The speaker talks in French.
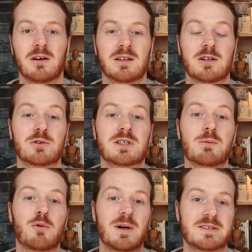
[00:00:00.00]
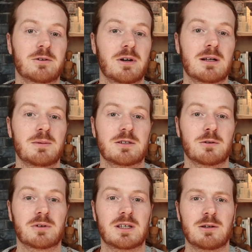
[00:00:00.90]
il y a des choses qui peuvent passer dans
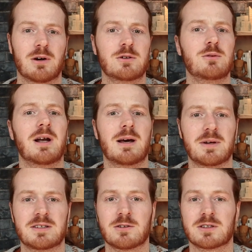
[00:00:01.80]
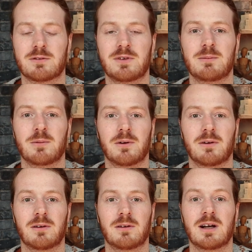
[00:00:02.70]
l'animation qui auraient du mal à passer dans un film
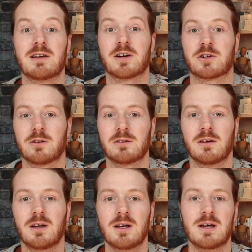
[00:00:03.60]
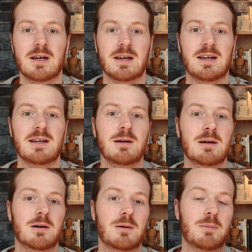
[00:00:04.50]
live action.
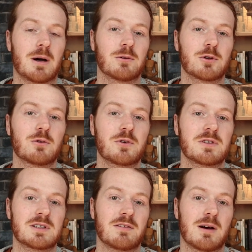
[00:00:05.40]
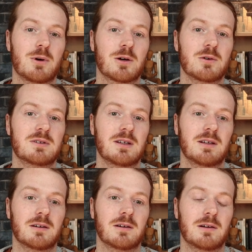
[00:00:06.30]
Et par contre, je trouve que ça a vraiment un côté.
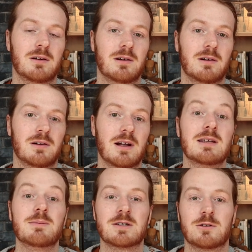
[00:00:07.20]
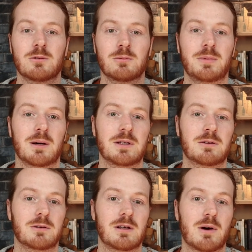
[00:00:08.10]
L'animation permet
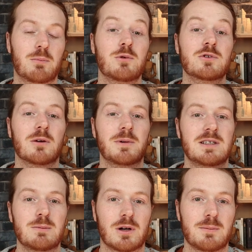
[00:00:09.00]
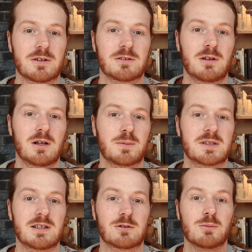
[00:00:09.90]
d'avoir plus d'empathie pour les personnages
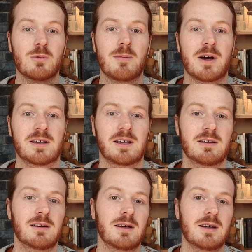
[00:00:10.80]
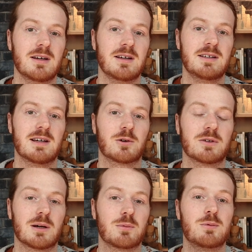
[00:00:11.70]
parce qu'ils sont moins marqués il y a un
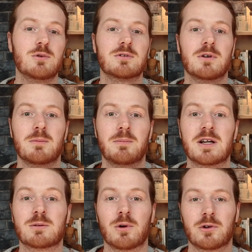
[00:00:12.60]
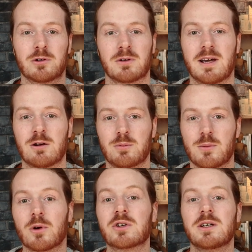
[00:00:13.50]
côté un peu plus euh, page blanche sur lequel on
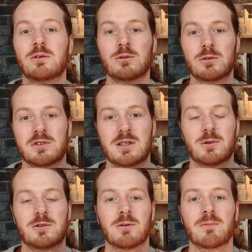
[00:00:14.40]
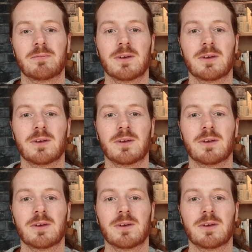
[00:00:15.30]
peut projeter nous nos émotions.